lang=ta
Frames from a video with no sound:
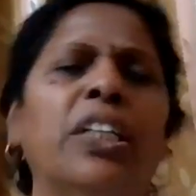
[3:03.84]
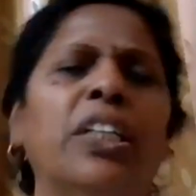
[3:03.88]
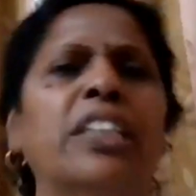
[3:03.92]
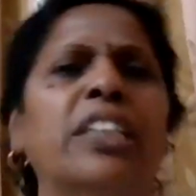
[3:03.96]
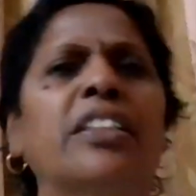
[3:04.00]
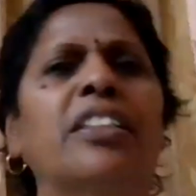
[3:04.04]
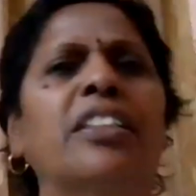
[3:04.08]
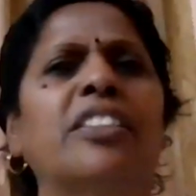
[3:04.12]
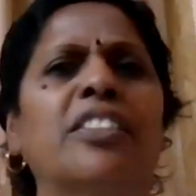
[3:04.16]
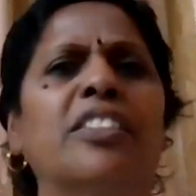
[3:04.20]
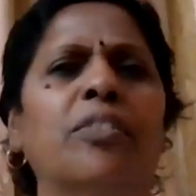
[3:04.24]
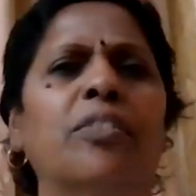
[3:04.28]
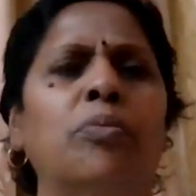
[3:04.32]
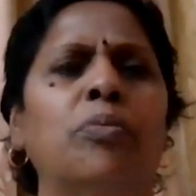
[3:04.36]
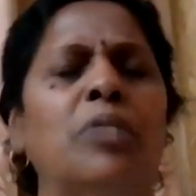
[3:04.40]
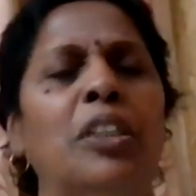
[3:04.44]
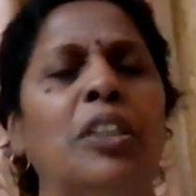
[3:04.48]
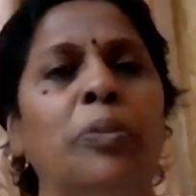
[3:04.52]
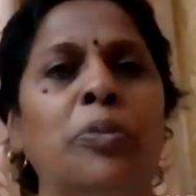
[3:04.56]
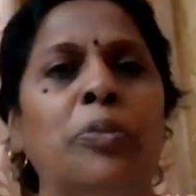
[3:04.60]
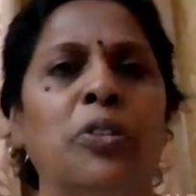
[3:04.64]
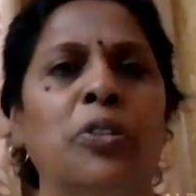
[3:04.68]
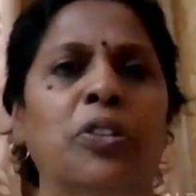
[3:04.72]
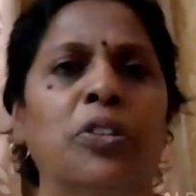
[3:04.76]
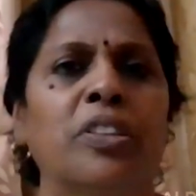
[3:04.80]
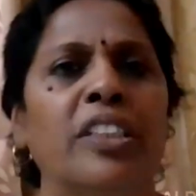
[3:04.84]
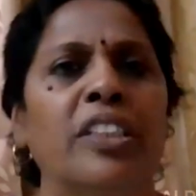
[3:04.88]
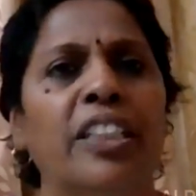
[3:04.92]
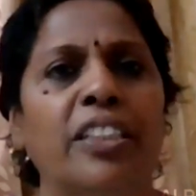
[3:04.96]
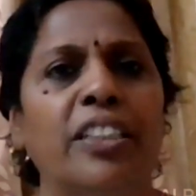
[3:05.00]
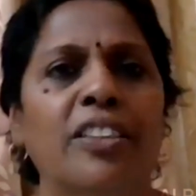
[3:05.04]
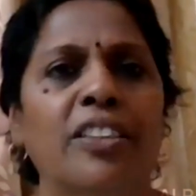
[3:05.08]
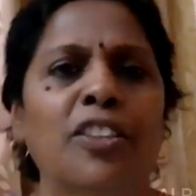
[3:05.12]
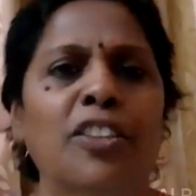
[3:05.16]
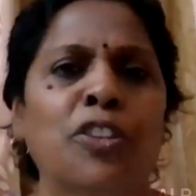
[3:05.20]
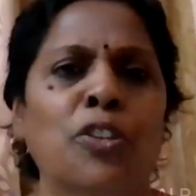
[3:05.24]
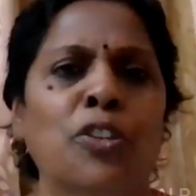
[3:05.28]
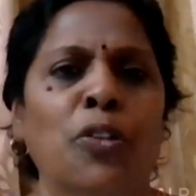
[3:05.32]
கூட எந்திரிச்சு முழிப்பு வந்துடுது
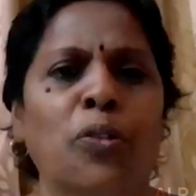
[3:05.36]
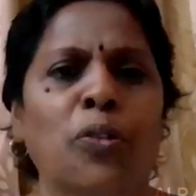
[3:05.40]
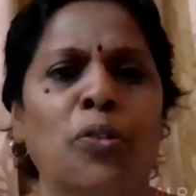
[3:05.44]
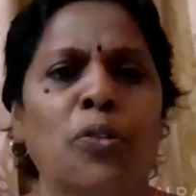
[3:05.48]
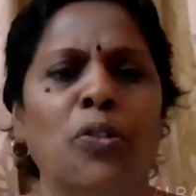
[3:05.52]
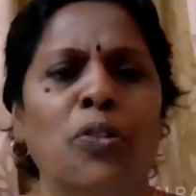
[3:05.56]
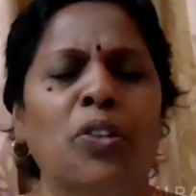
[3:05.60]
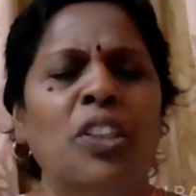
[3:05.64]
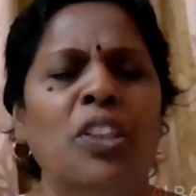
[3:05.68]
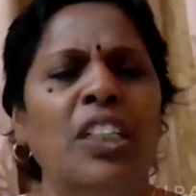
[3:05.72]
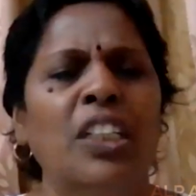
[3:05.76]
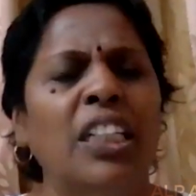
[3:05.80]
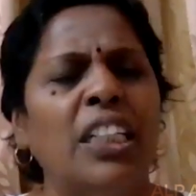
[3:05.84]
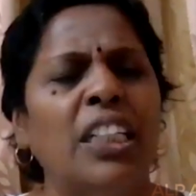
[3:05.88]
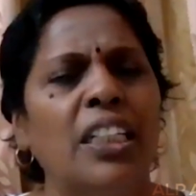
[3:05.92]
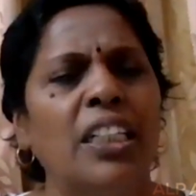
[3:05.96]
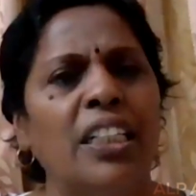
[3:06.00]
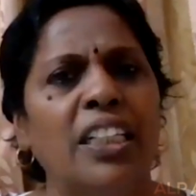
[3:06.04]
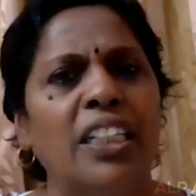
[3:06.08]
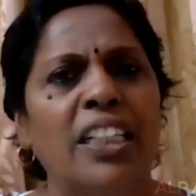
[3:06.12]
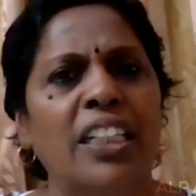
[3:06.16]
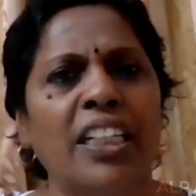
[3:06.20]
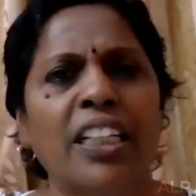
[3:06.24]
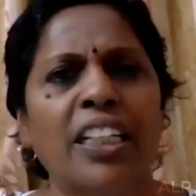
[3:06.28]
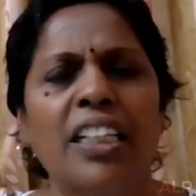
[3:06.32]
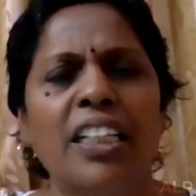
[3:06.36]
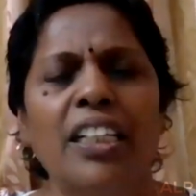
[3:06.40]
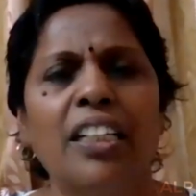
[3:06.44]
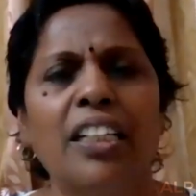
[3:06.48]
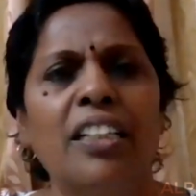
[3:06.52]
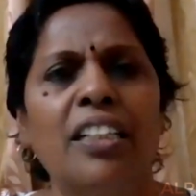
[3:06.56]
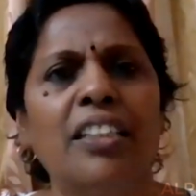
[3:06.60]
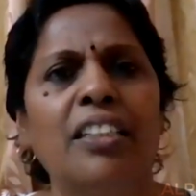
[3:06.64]
எந்திரிச்சோம் நிறைய